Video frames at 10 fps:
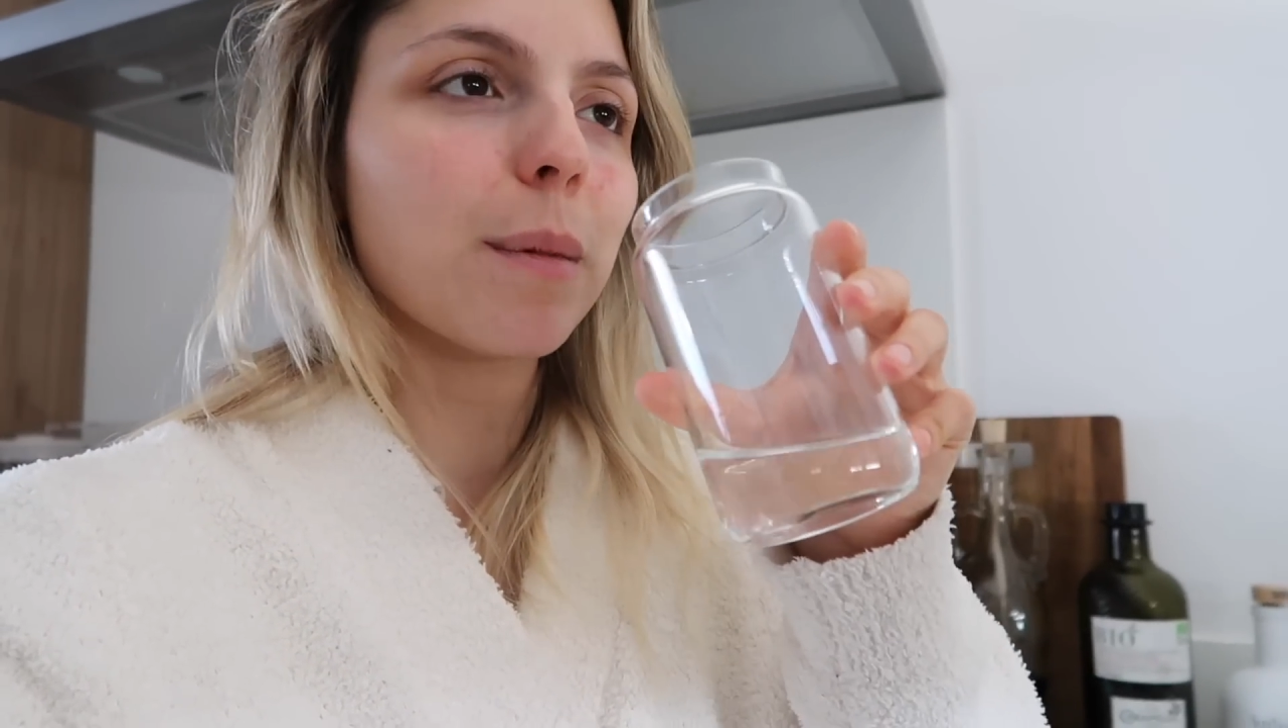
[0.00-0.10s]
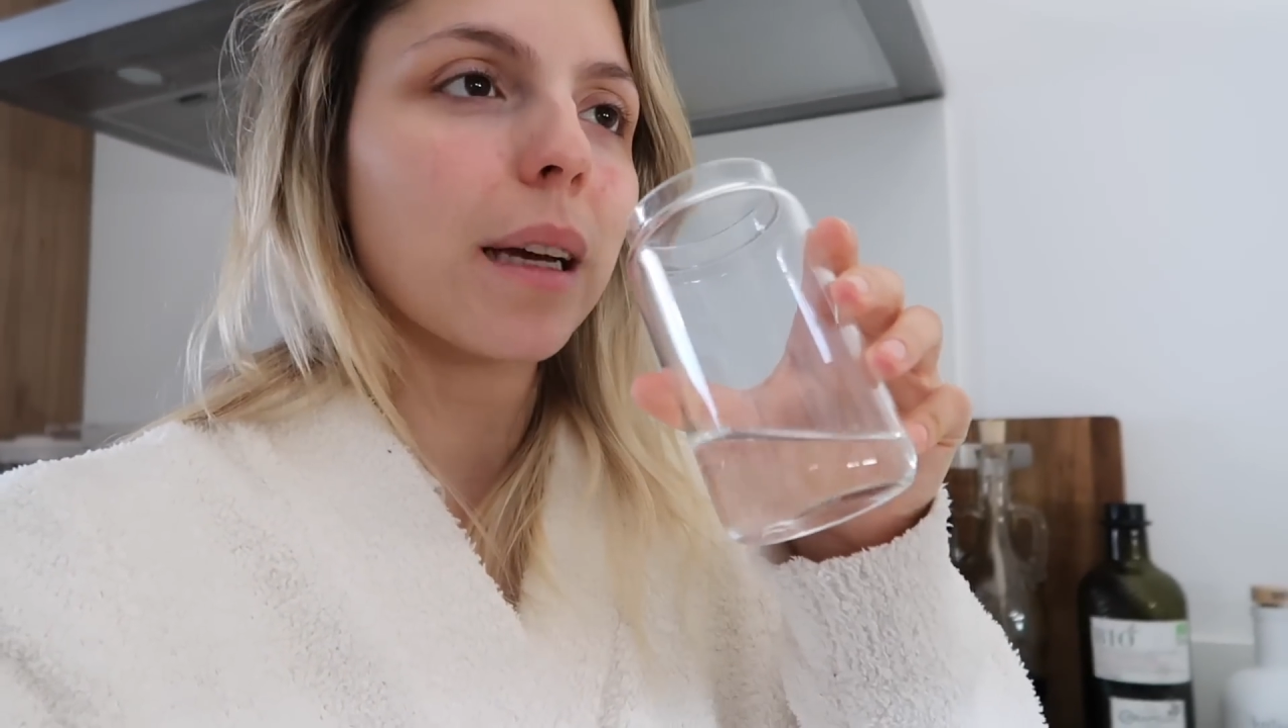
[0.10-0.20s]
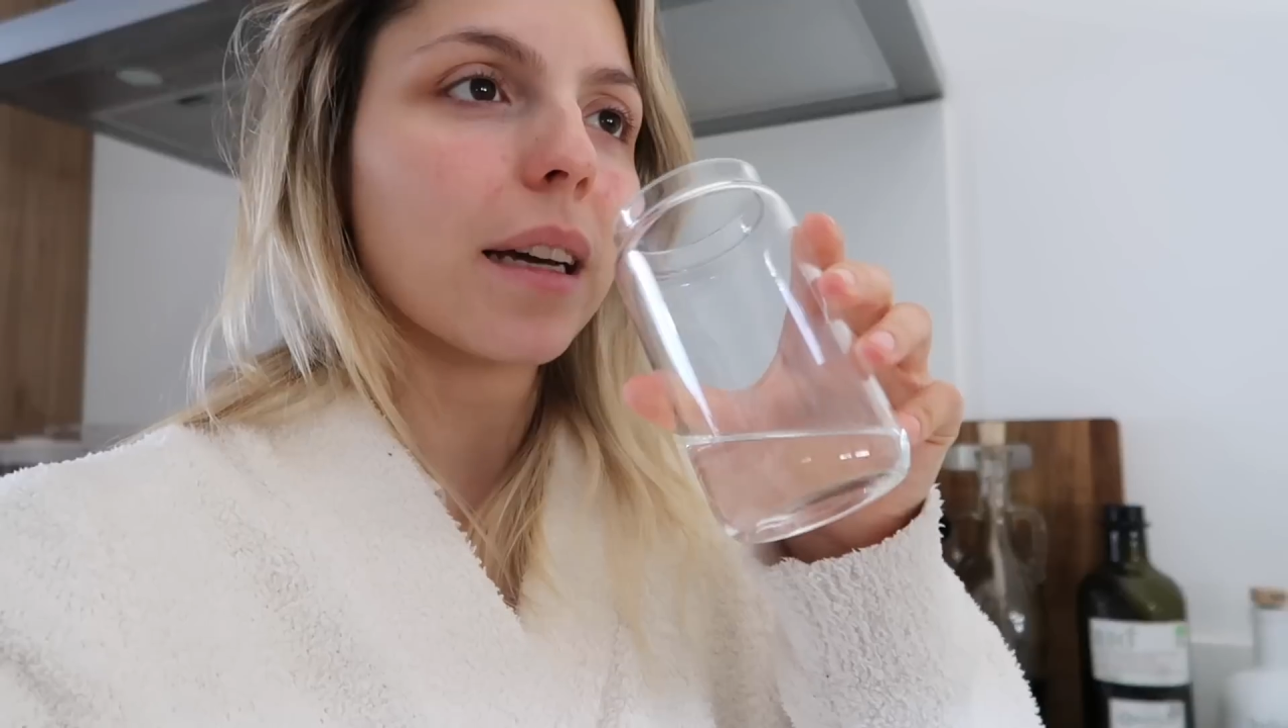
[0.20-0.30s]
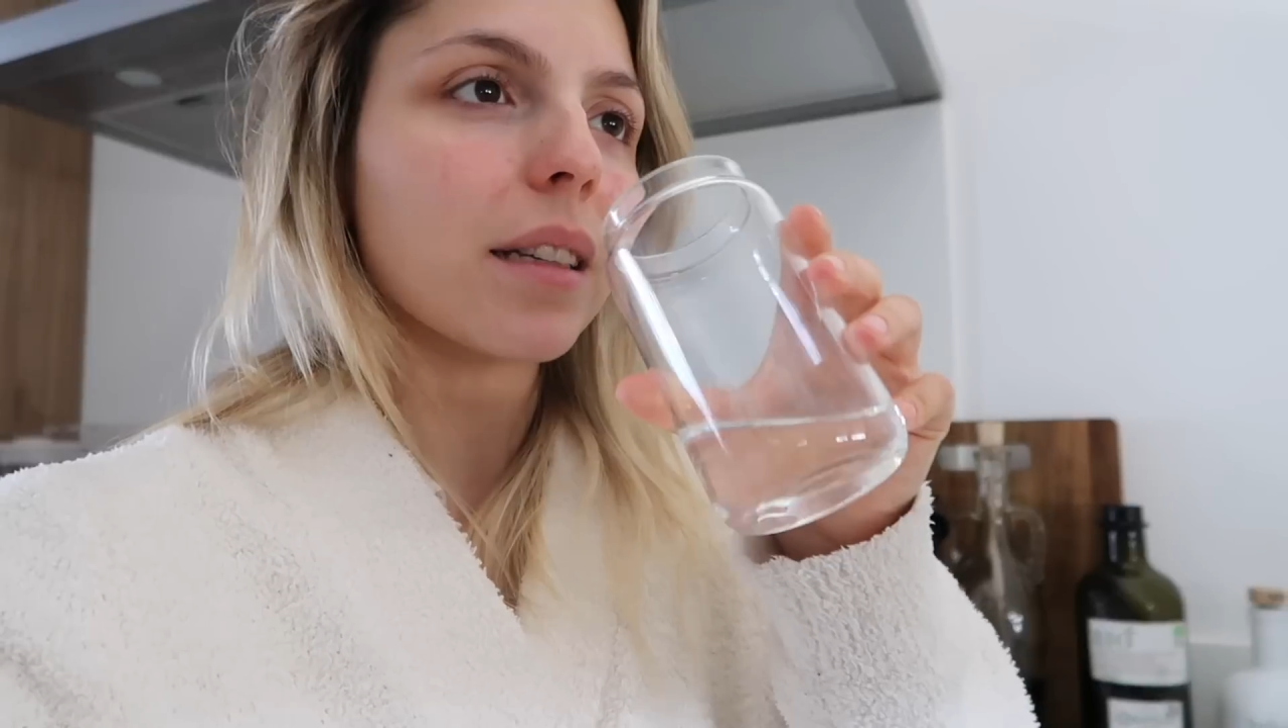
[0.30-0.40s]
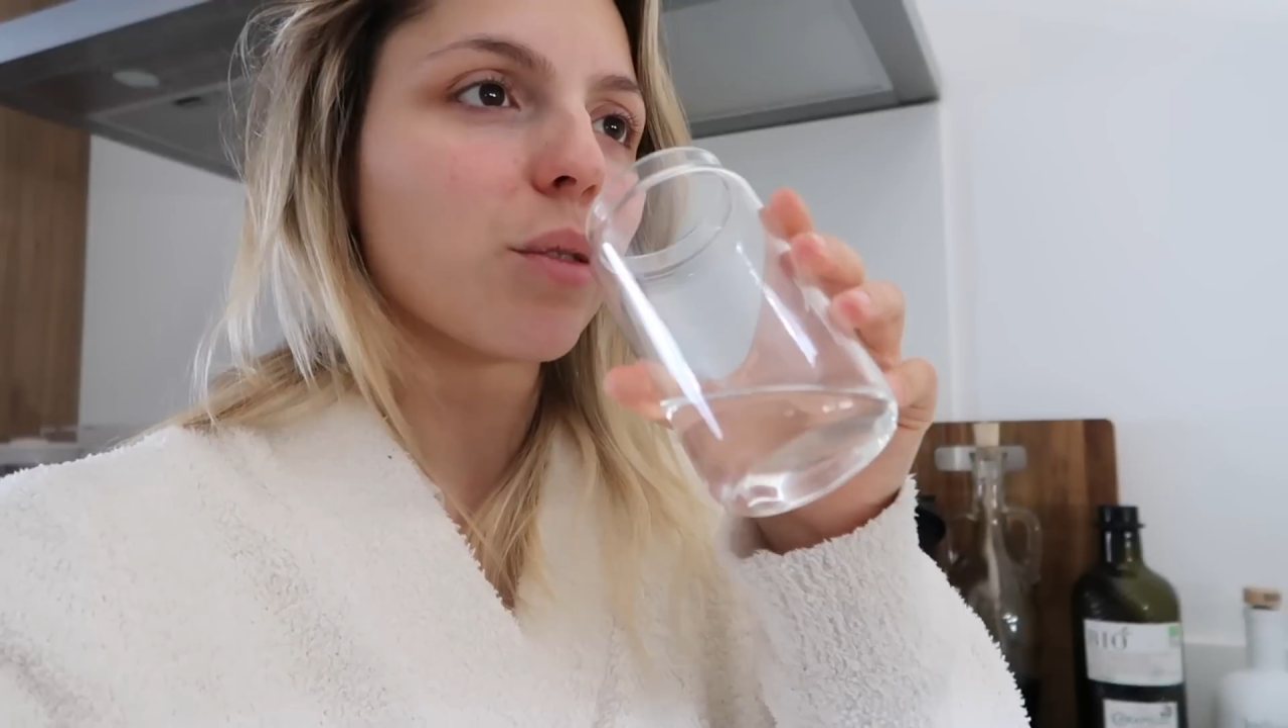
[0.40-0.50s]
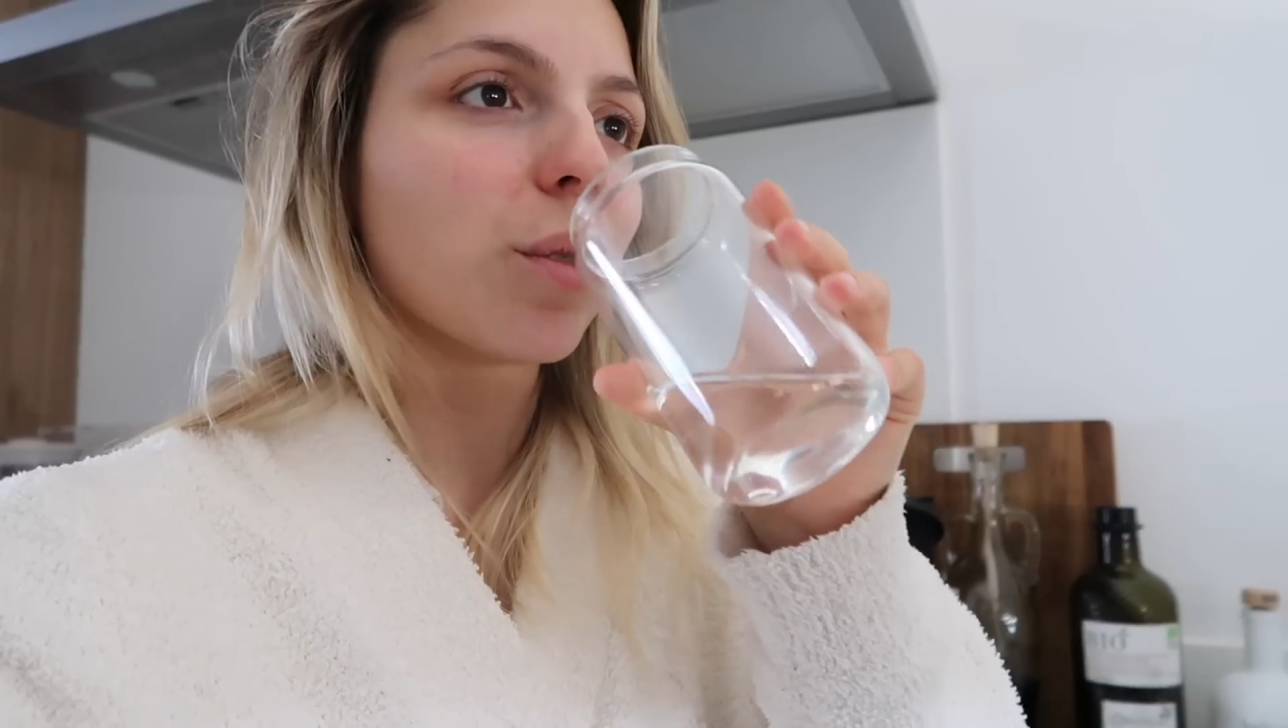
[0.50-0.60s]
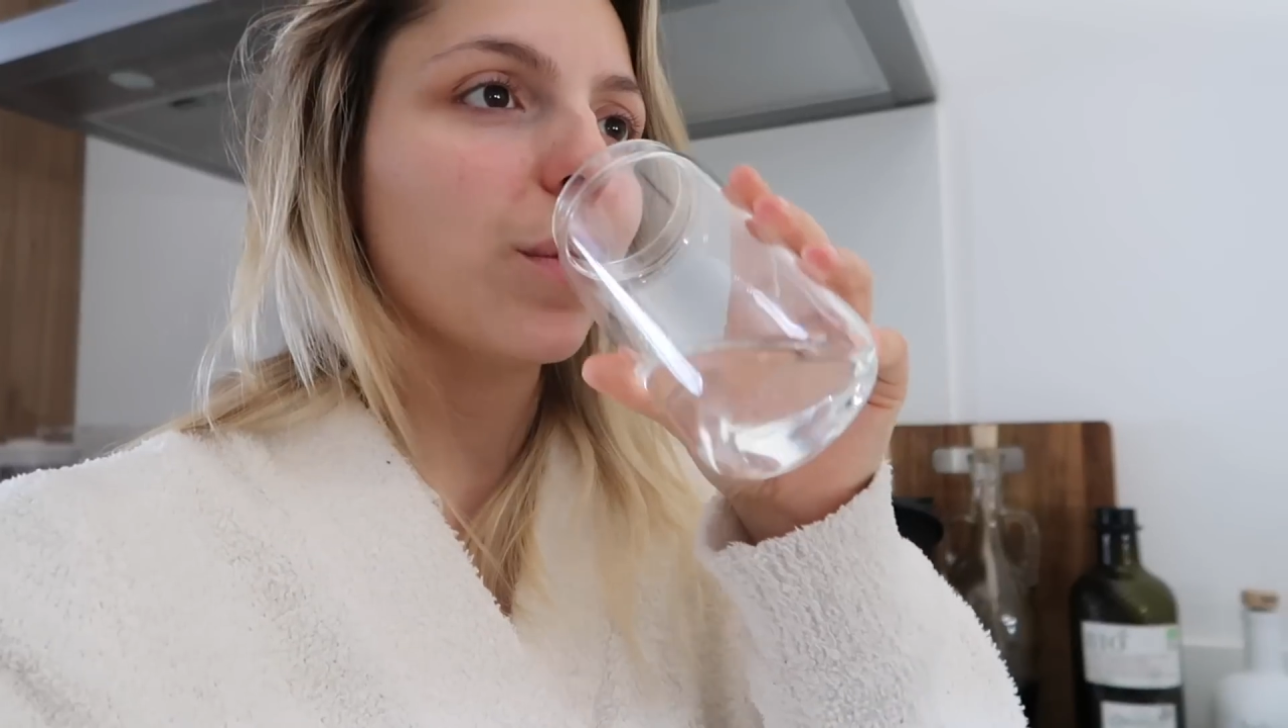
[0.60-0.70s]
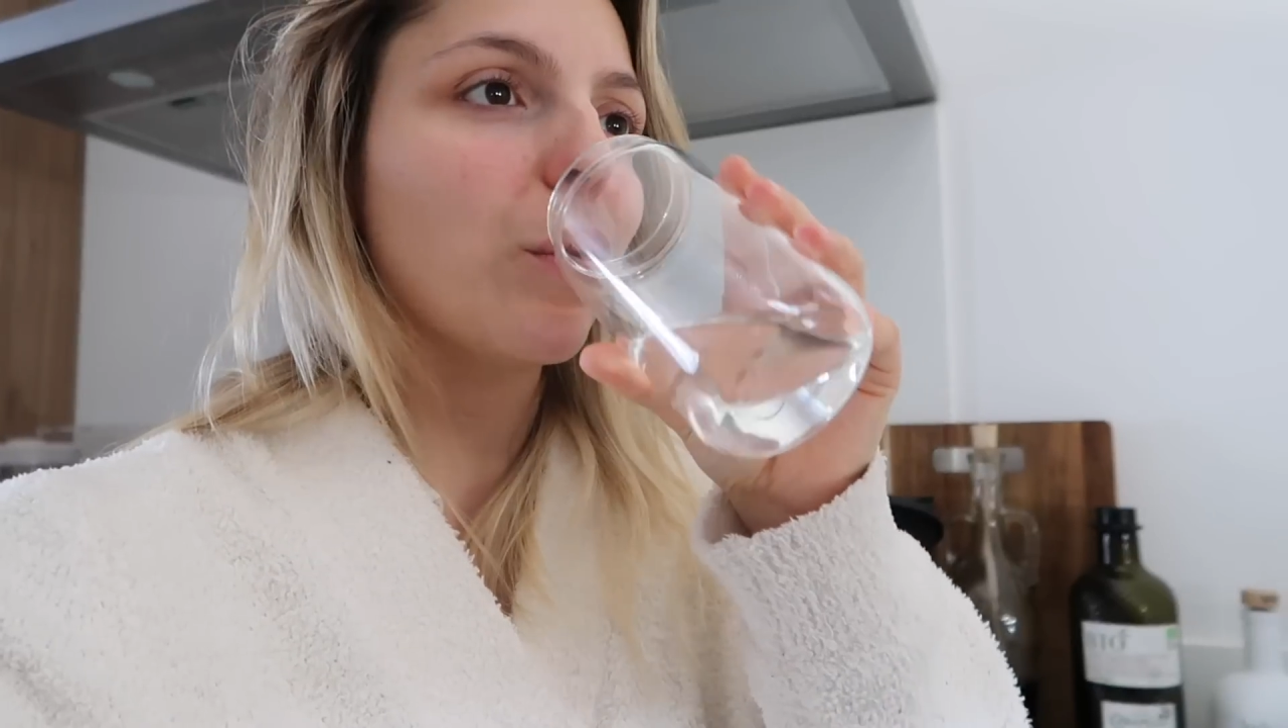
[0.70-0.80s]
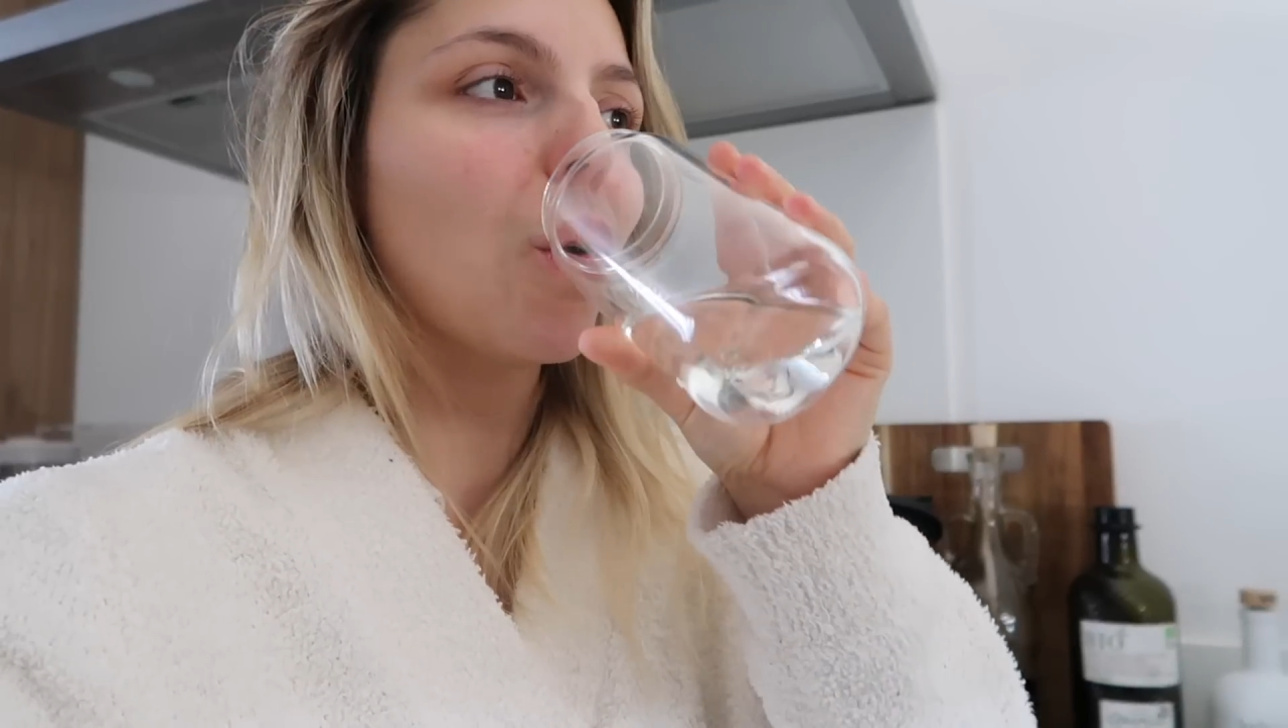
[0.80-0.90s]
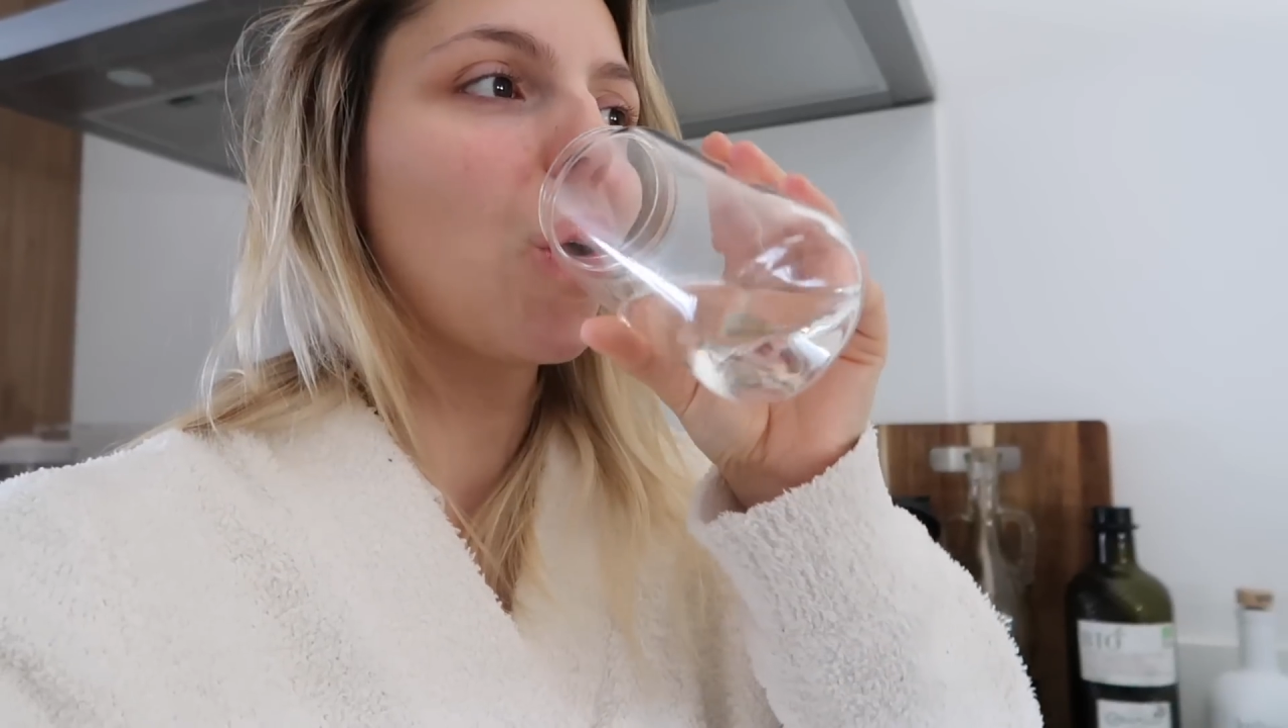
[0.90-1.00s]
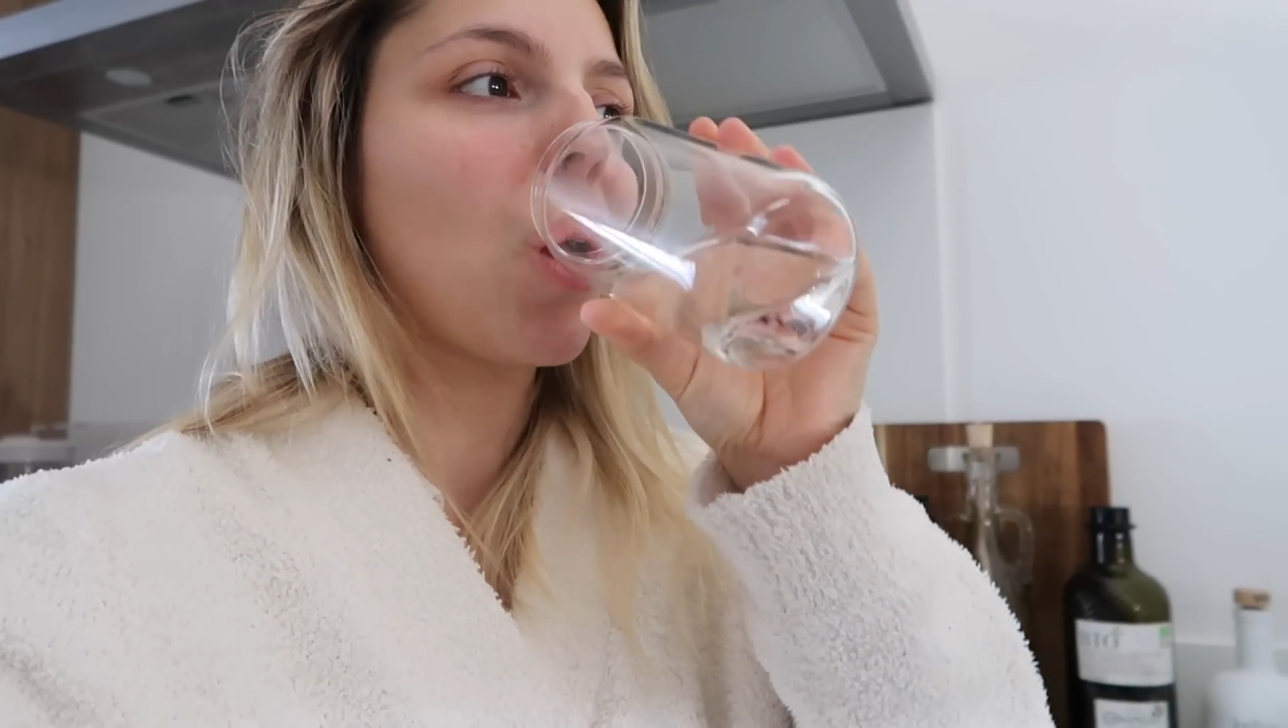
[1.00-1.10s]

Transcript: se bagarrer c'est sûr mais bon.